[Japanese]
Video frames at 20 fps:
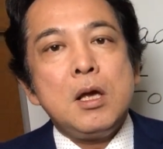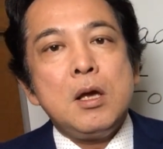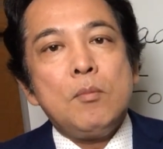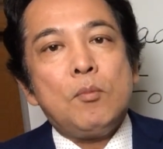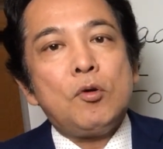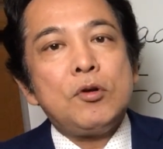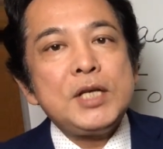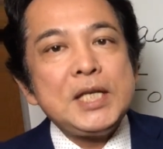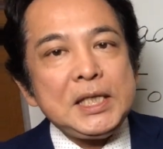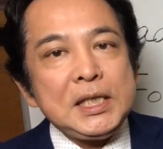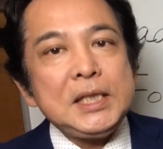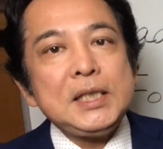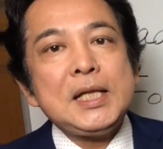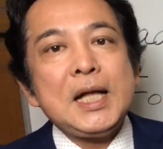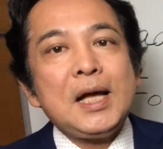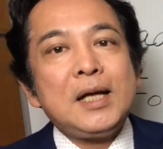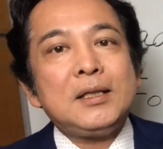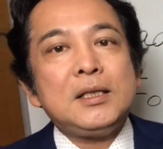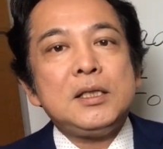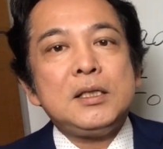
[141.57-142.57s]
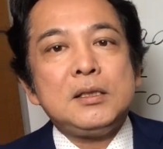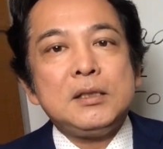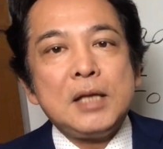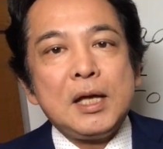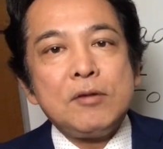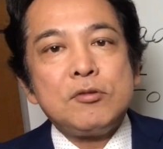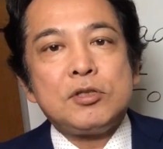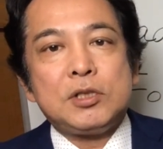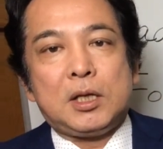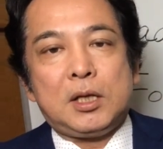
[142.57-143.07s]
もうリーダーにな
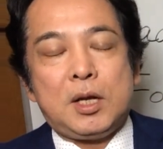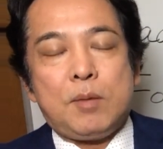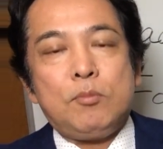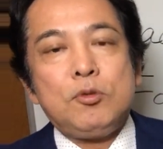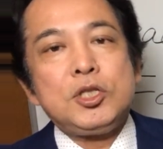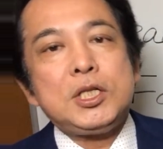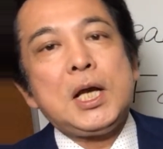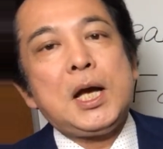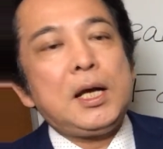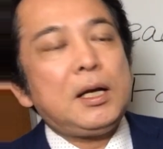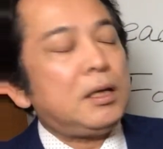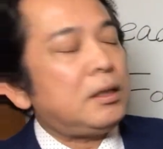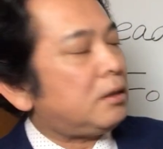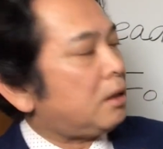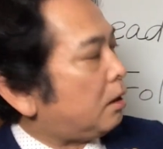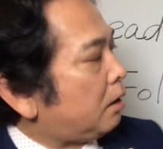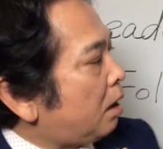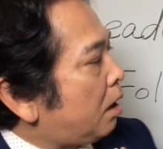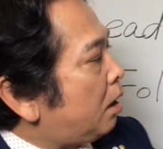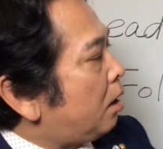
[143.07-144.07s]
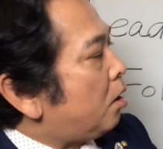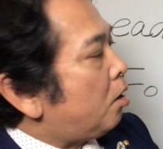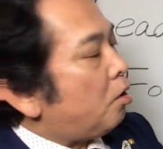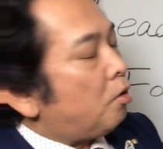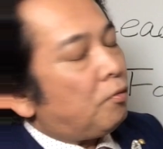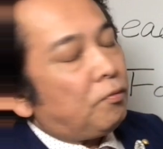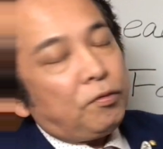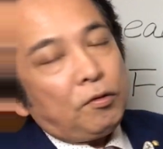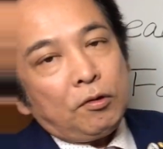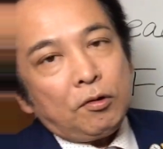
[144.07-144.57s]
るしかない。もしあなたが
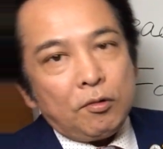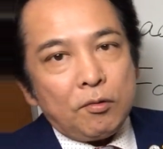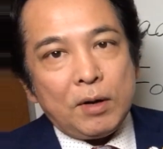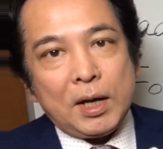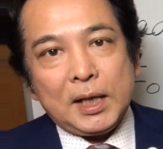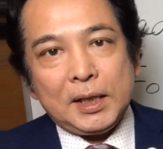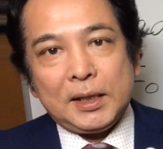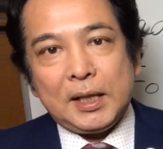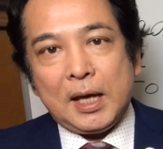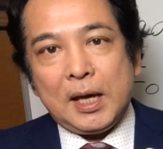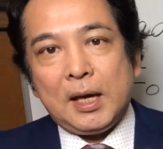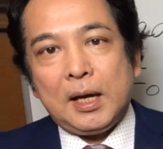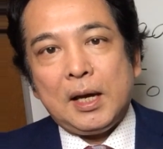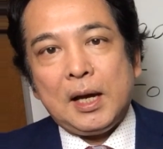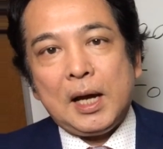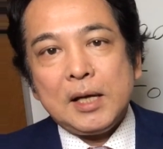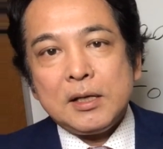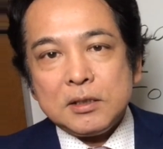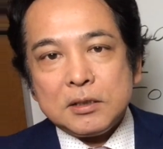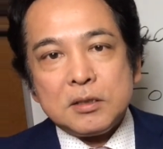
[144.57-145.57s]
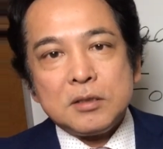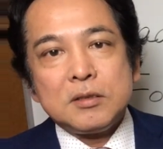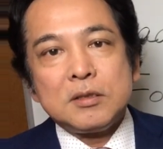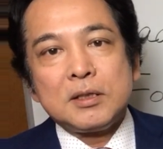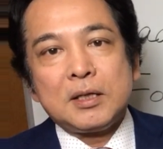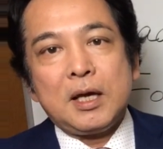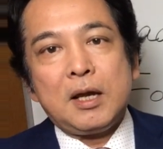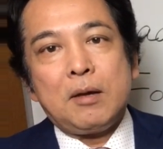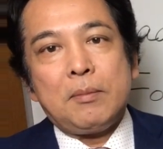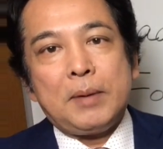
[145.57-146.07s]
フォロワーであり続
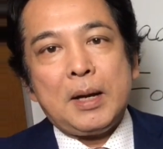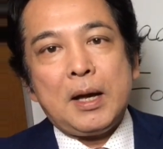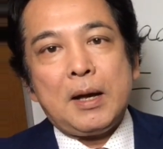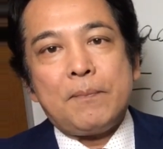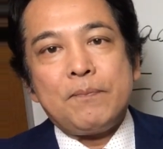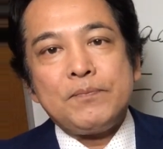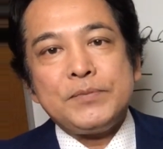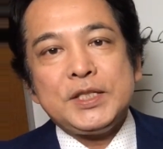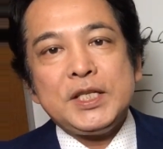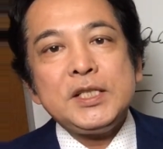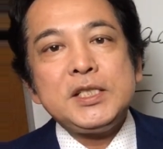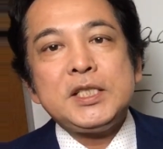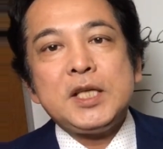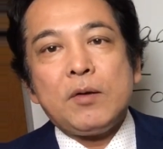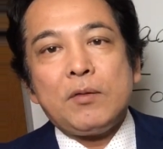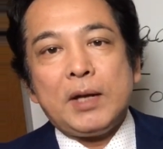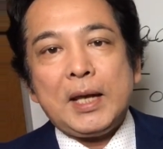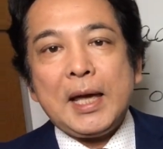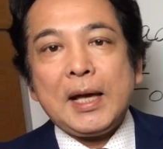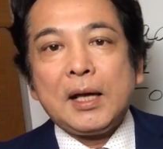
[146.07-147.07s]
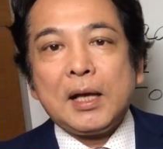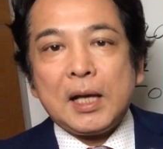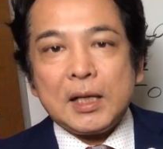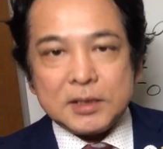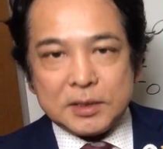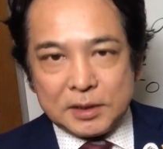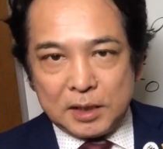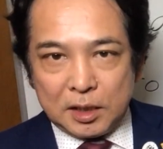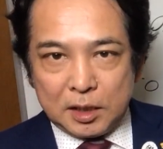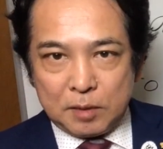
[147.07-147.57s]
ければ人生は劣化
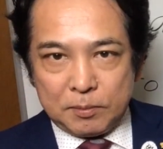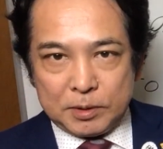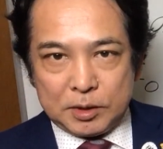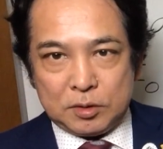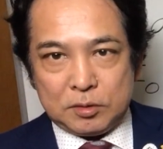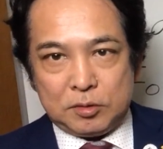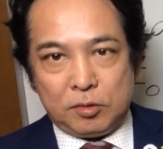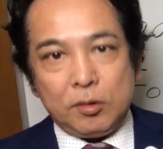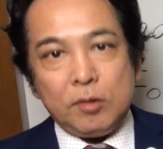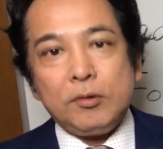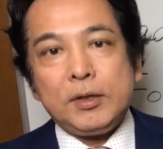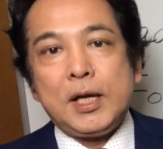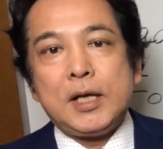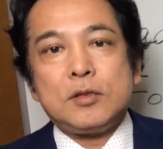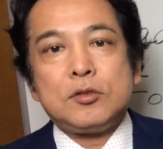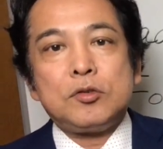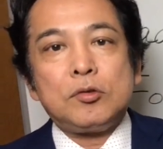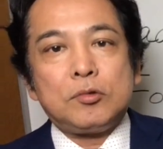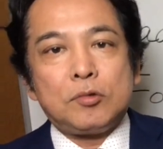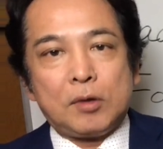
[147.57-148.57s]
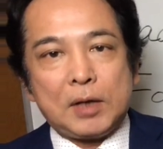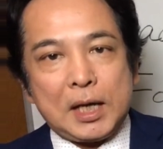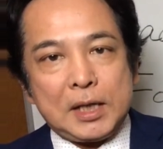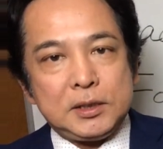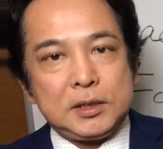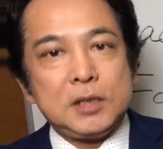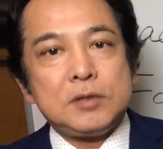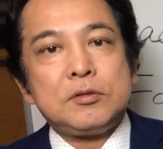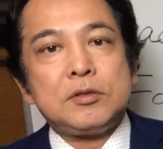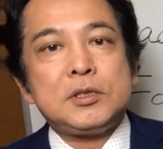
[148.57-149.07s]
していきます。それをね、ちょっと解
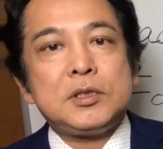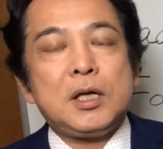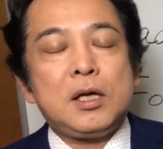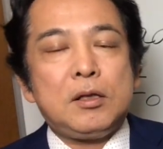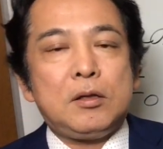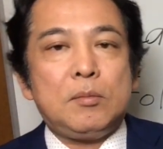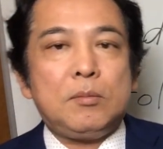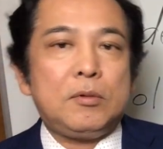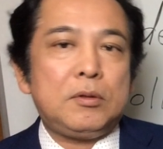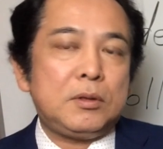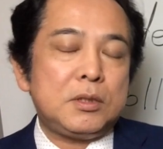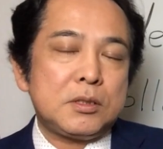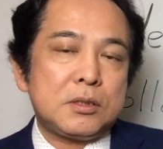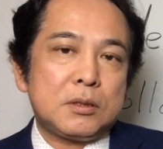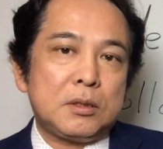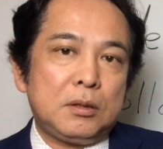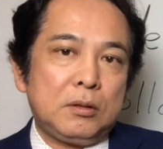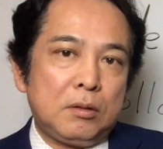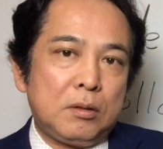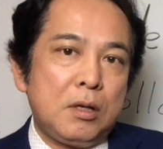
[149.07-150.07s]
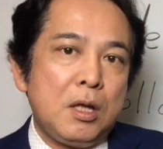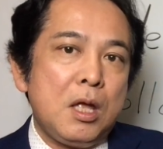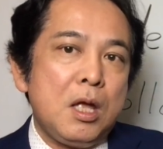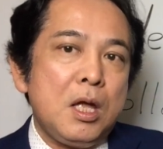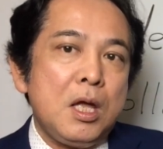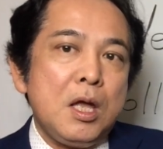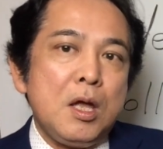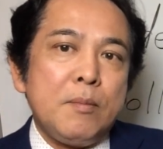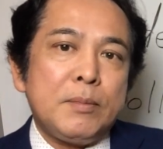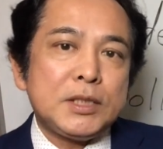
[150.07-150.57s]
説したいと思うんですけど、
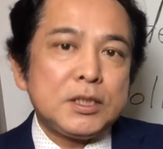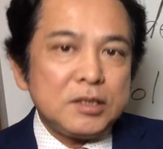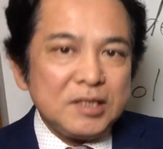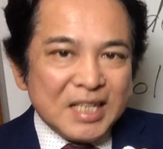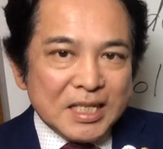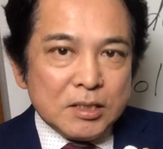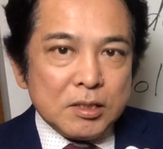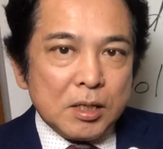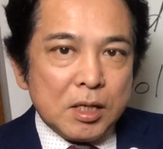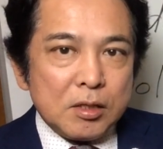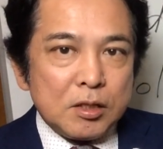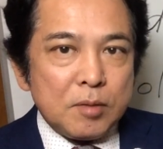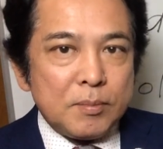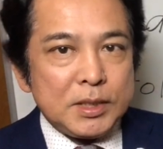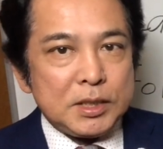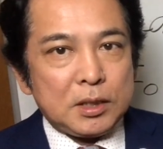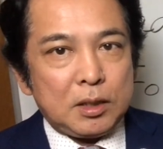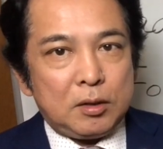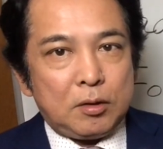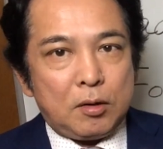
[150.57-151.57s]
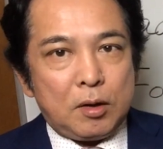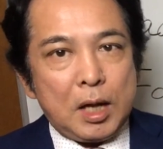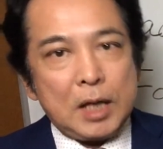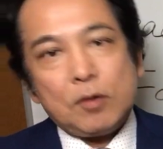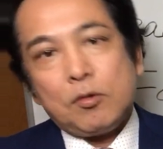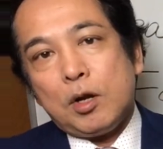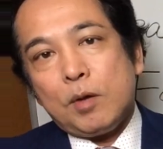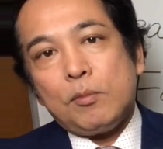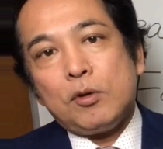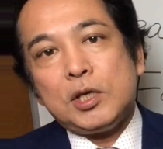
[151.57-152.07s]
常々言ってますけど、あ、
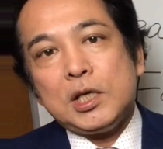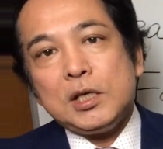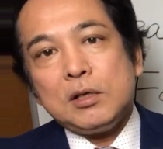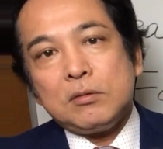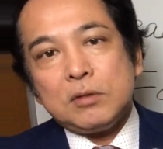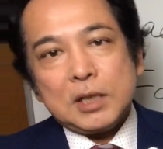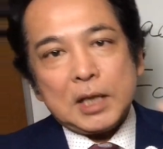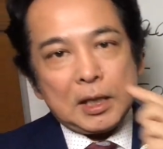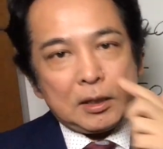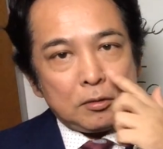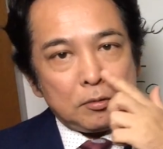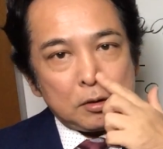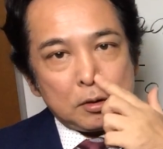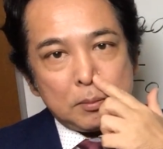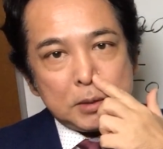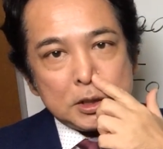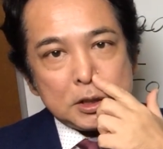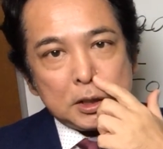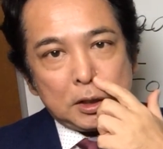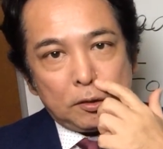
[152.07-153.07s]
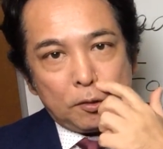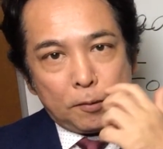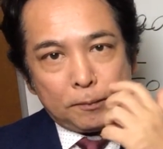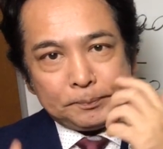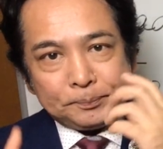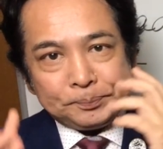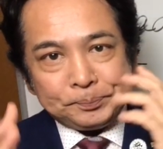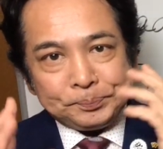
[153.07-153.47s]
これもリンクに貼っときますけど、